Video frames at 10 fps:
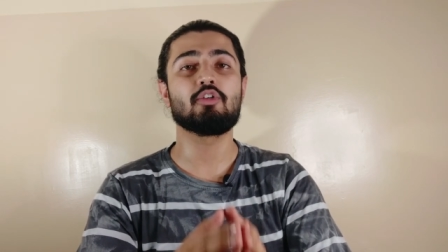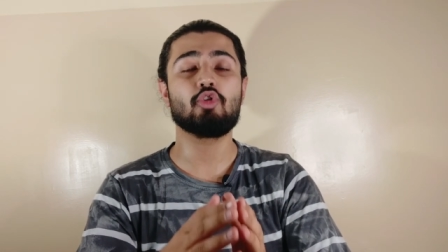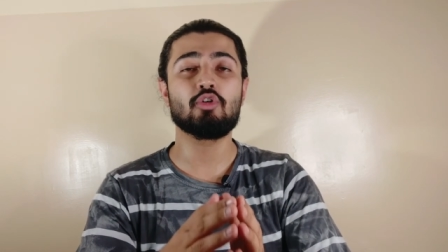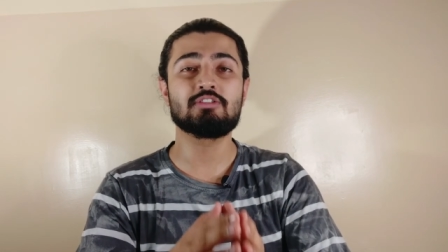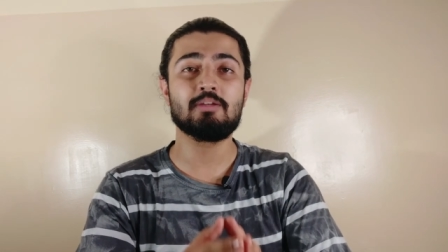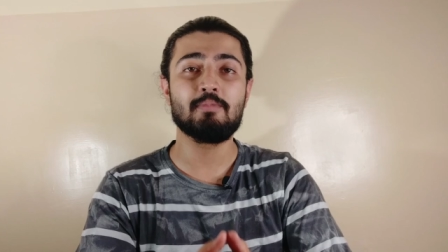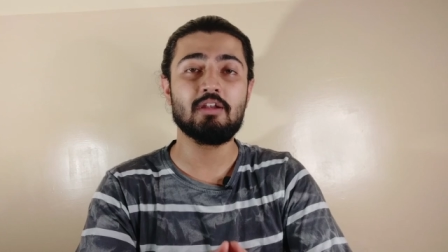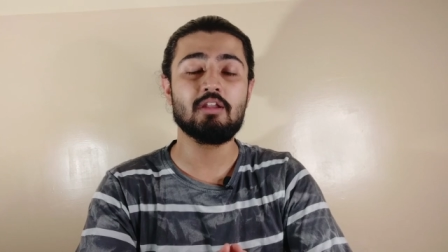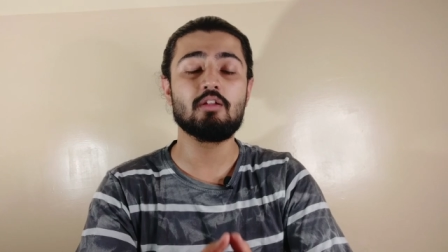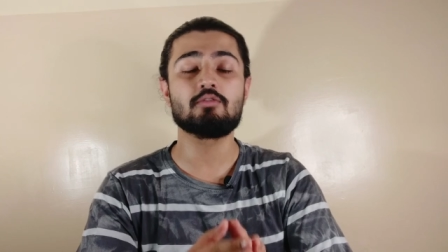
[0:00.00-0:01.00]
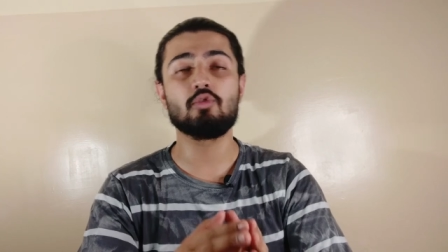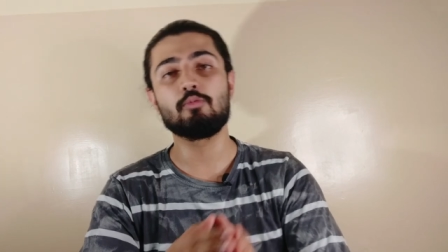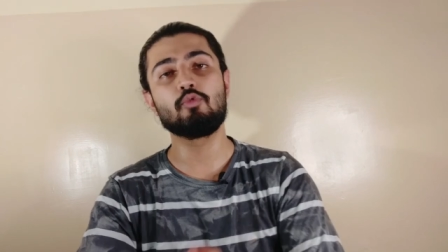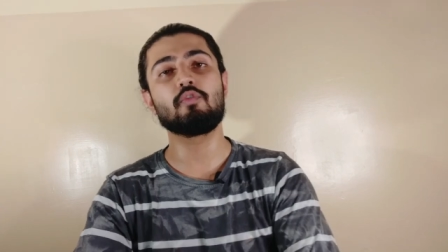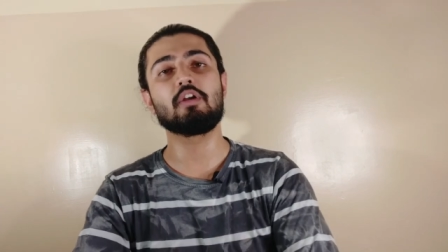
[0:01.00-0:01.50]
टॉक्सिक मटेरियल्स को
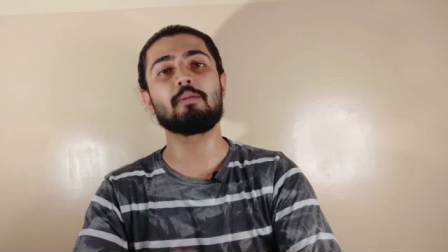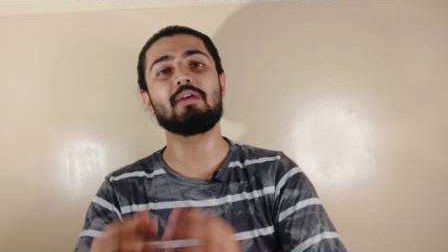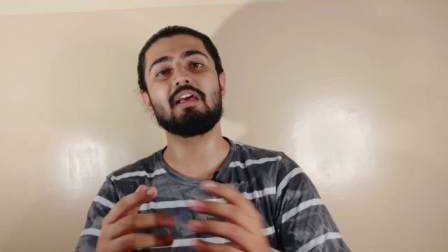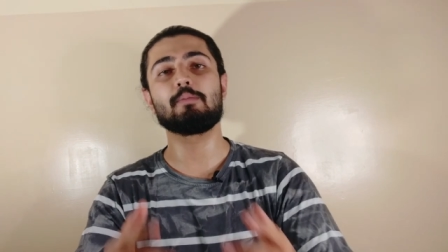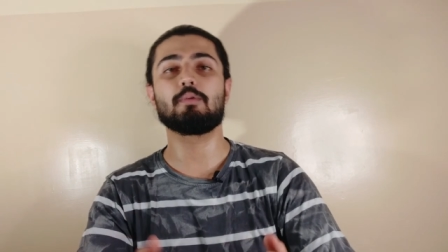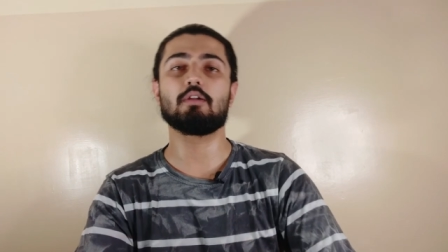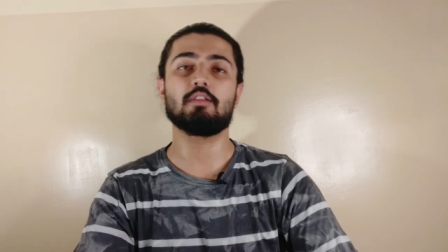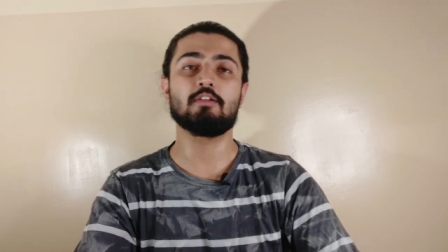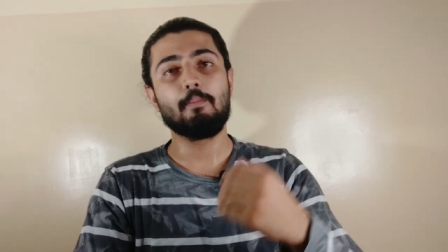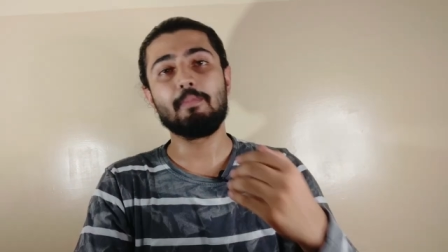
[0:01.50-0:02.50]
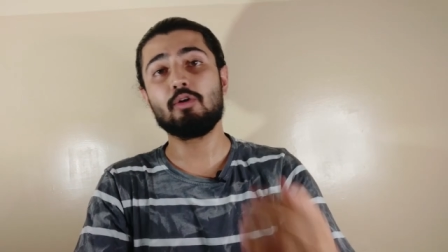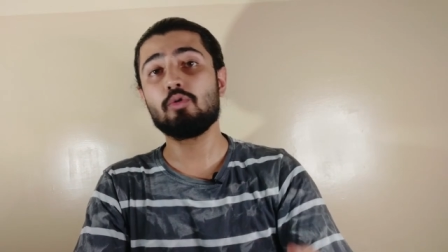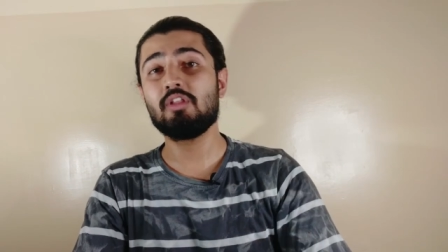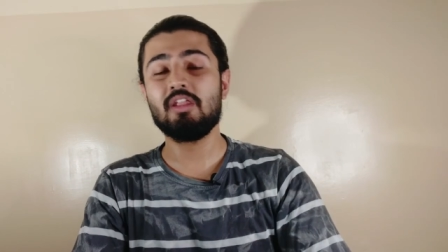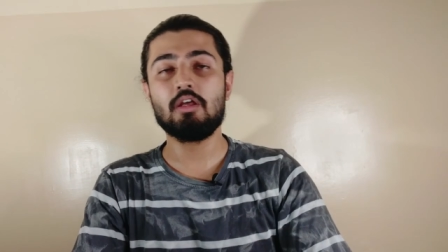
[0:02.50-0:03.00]
रिमूव करने में हेल्प करते हैं मैं
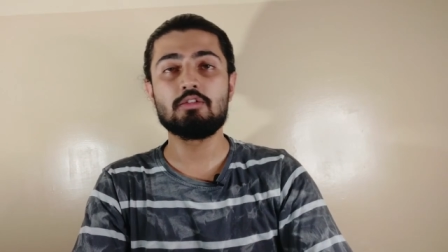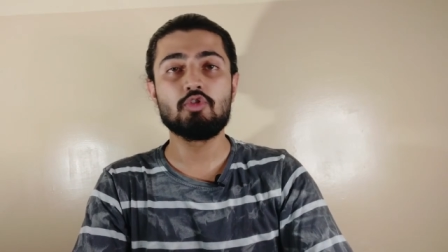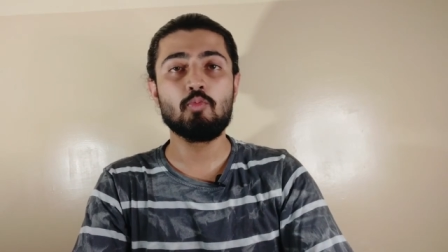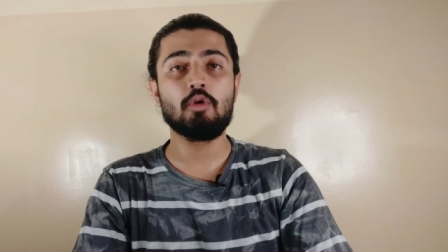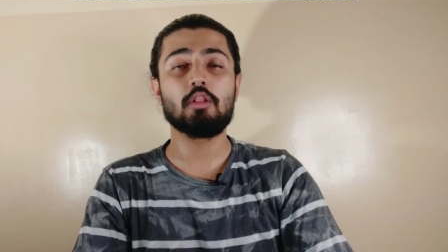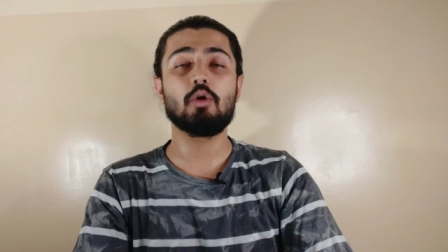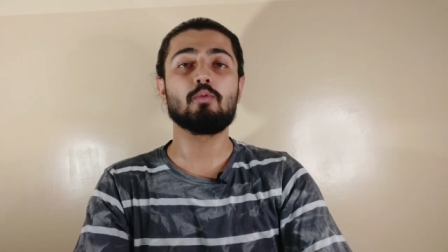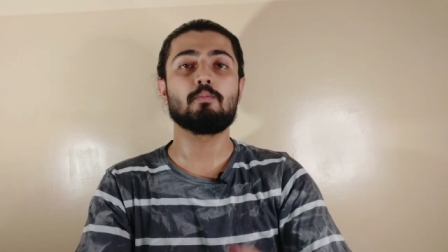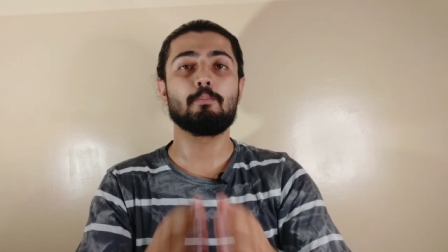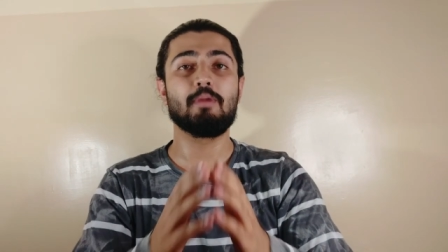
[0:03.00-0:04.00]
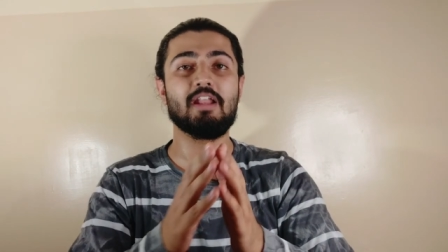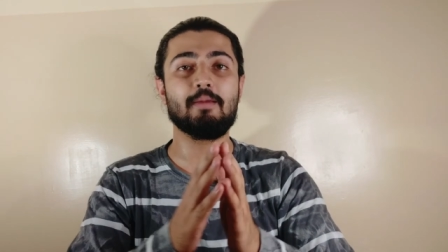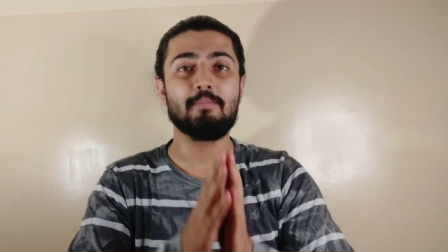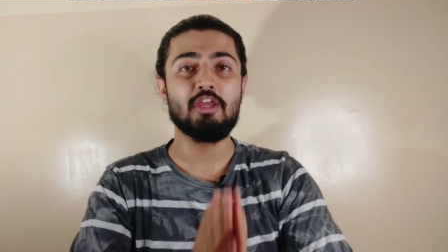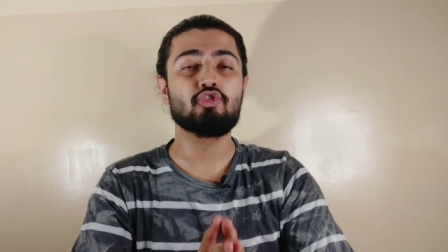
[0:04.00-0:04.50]
खुद इन्हें कंज्यूम करता हूँ बट आई
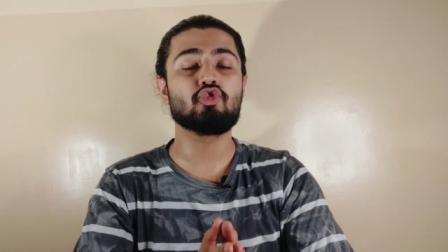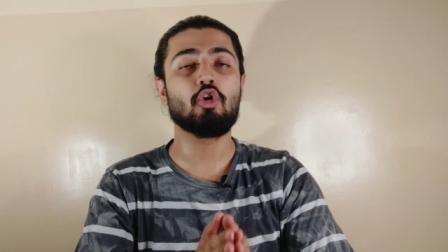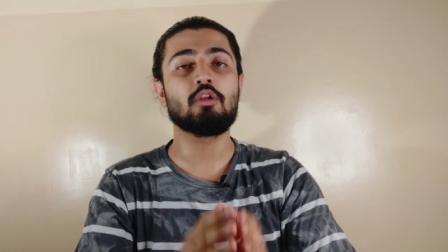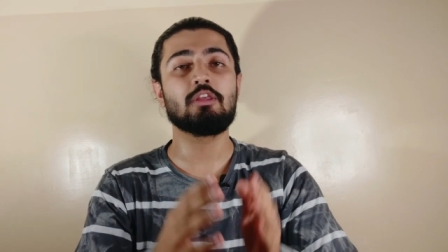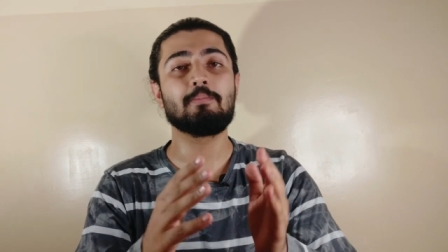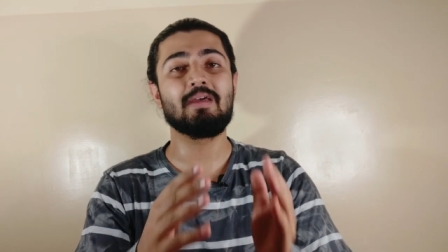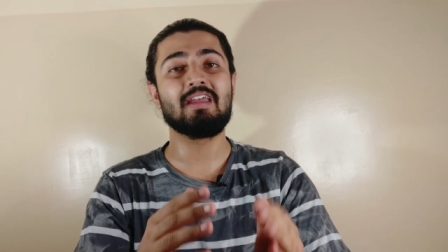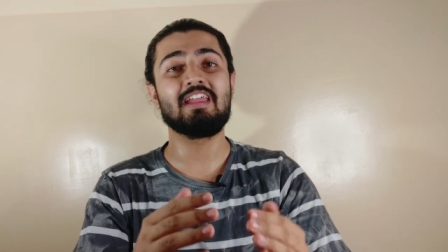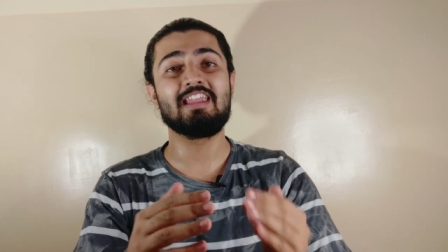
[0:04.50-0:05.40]
मेक श्योर कि मैं